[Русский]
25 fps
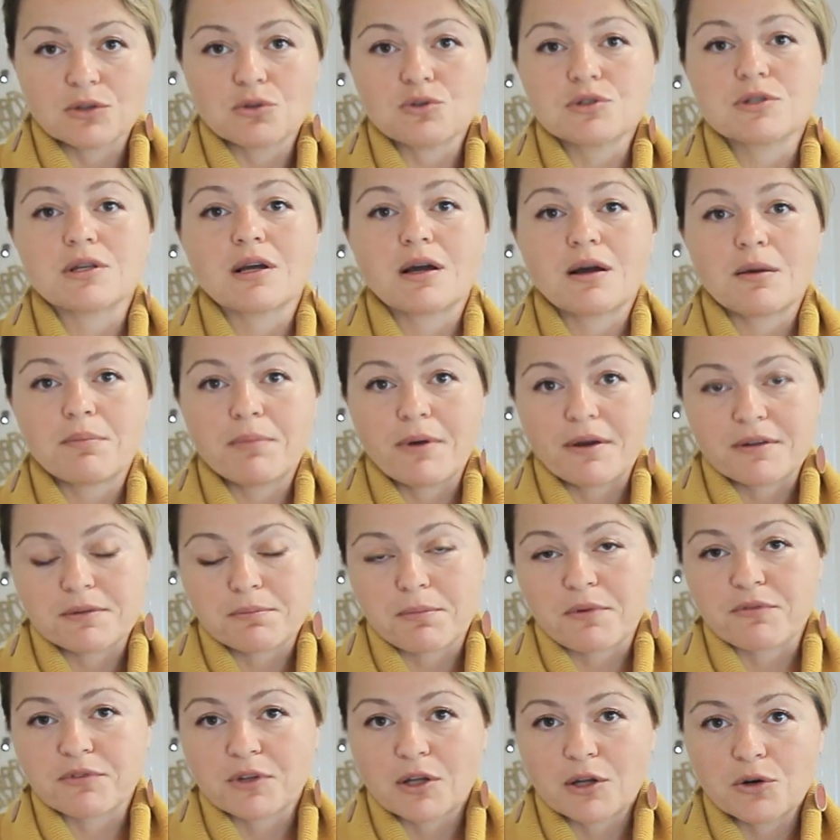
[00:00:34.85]
То есть,
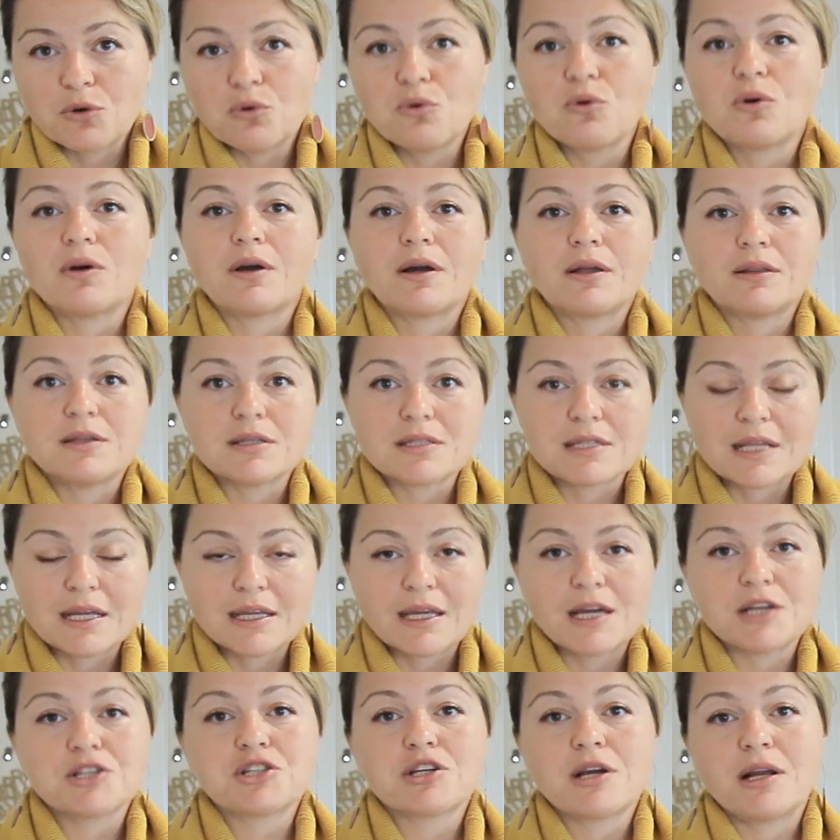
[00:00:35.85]
опять повторю,
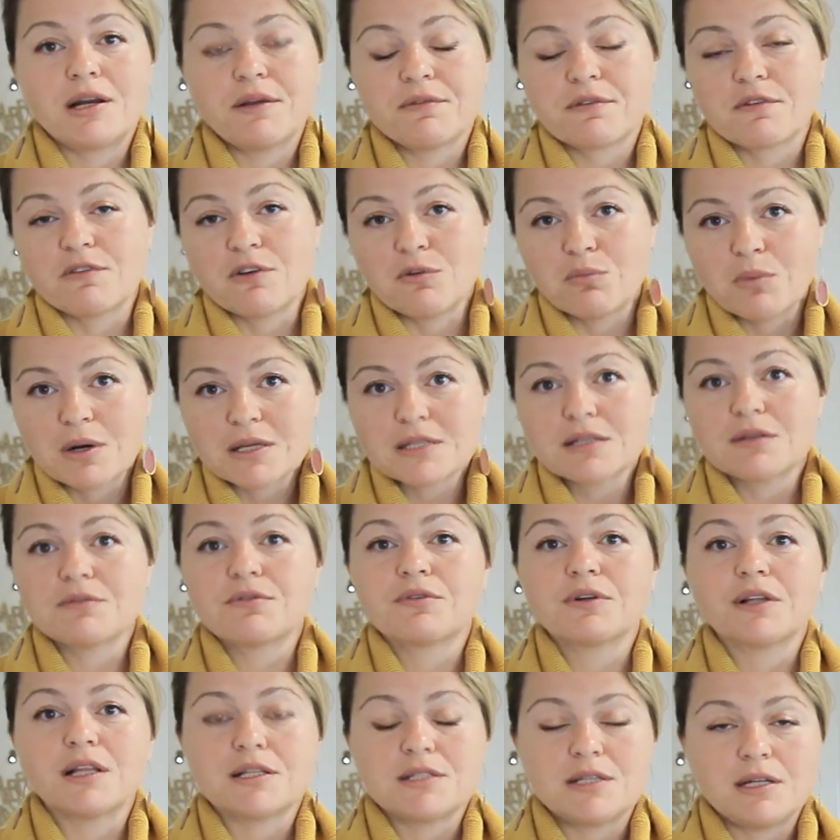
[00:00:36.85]
настоящее оливковое масло
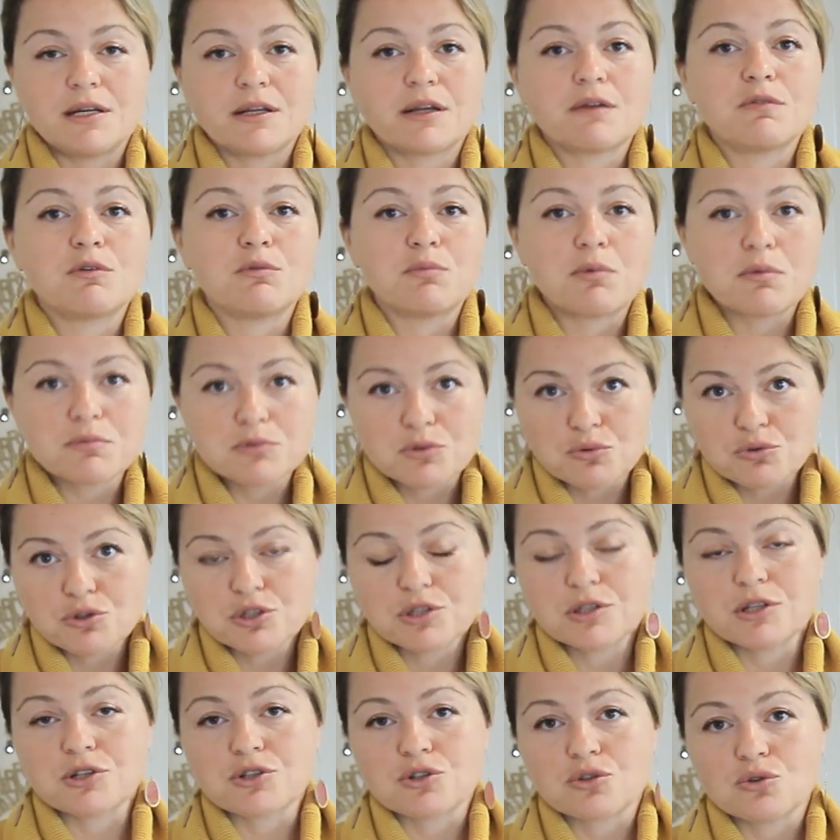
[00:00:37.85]
в холодильнике в любом
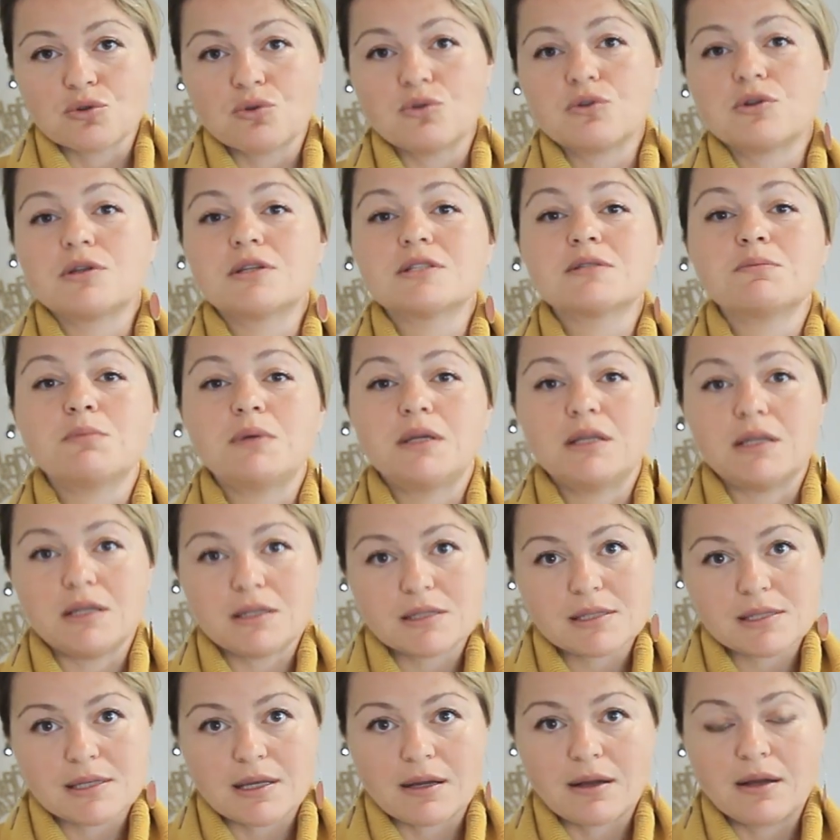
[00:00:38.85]
случае должно
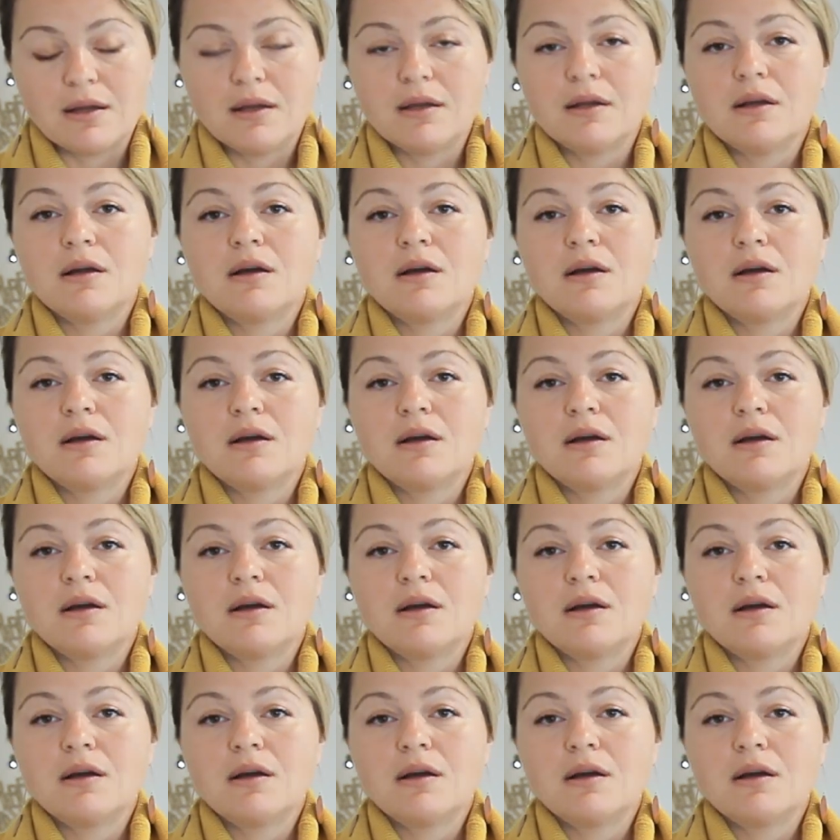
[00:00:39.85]
измениться.